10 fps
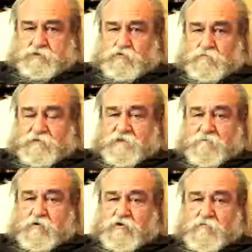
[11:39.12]
którą
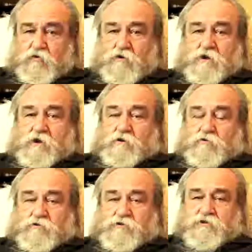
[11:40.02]
znamy, to był
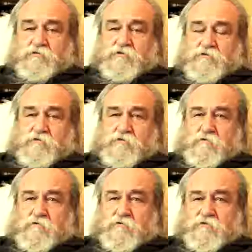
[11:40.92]
rok
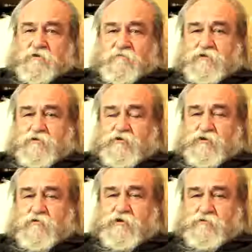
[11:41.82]

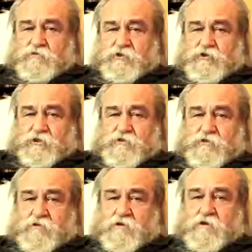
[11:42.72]
1983,
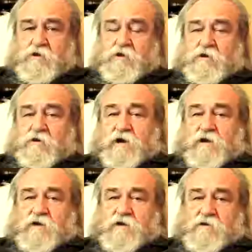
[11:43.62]

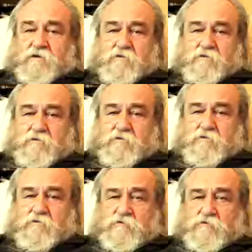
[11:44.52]
KL
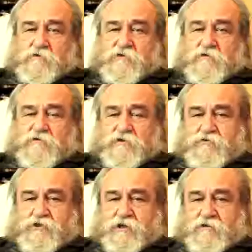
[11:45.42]

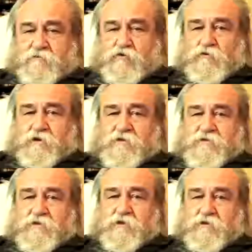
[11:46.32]
007
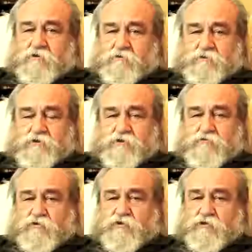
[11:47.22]
koreańskich linii lotniczych,
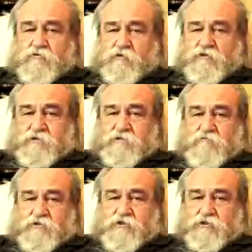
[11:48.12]
który rzekomo
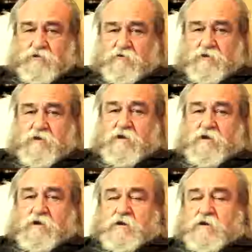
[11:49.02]
został zestrzelony
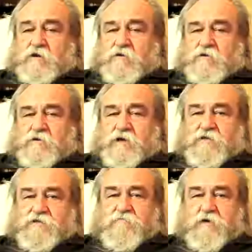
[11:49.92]
y,
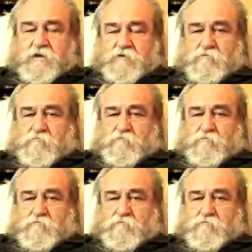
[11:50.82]
nad Syberią.